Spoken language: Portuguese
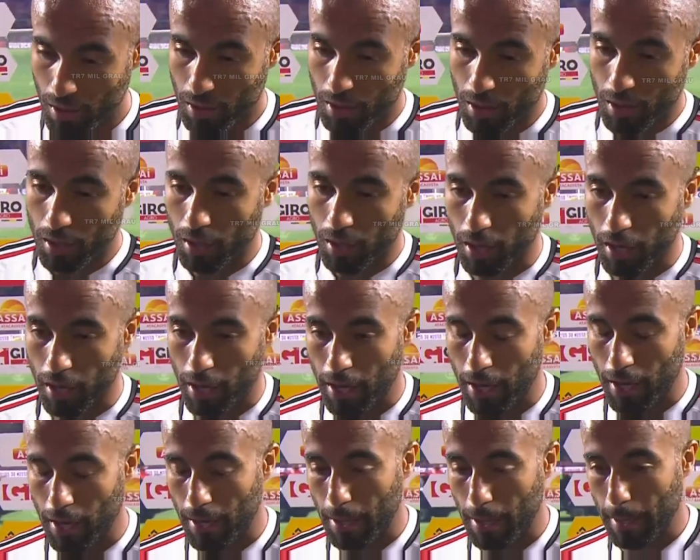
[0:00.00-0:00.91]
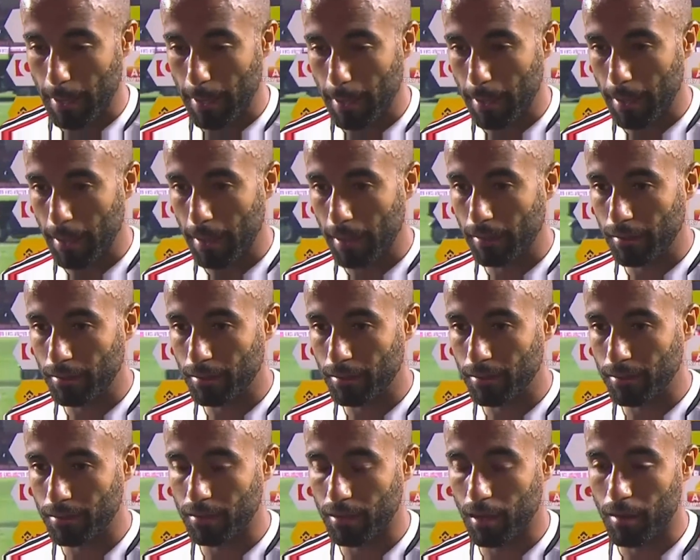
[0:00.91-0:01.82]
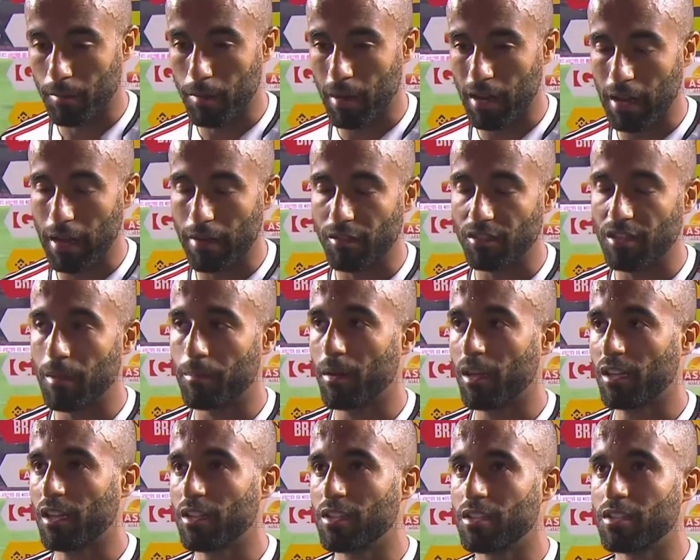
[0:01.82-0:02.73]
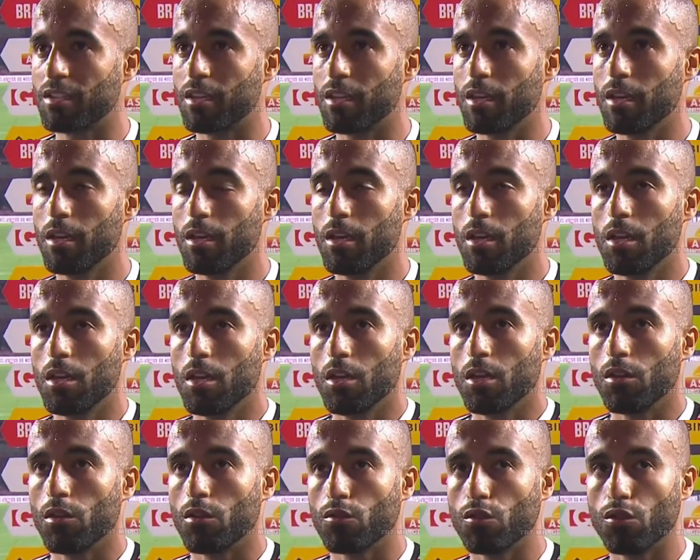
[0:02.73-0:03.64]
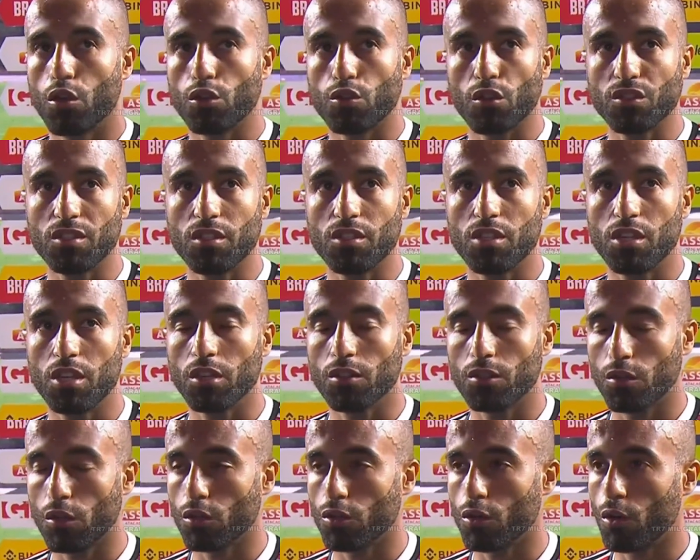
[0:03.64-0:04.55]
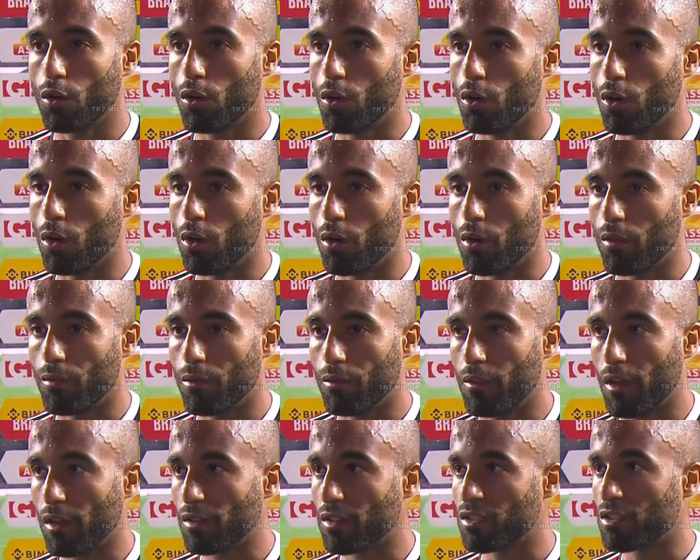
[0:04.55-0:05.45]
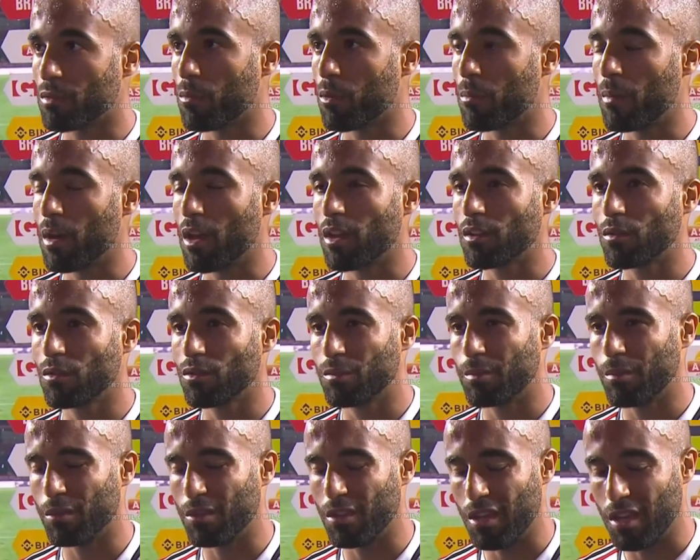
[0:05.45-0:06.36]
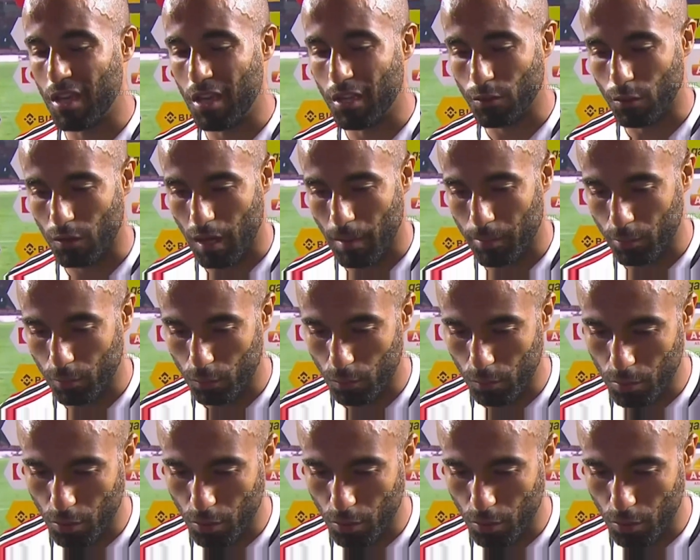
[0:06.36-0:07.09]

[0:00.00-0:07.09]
É, sem palavras, né, para agradecer tudo que eu estou sentindo, tudo que eu estou vivendo neste momento, de poder retornar para o clube onde eu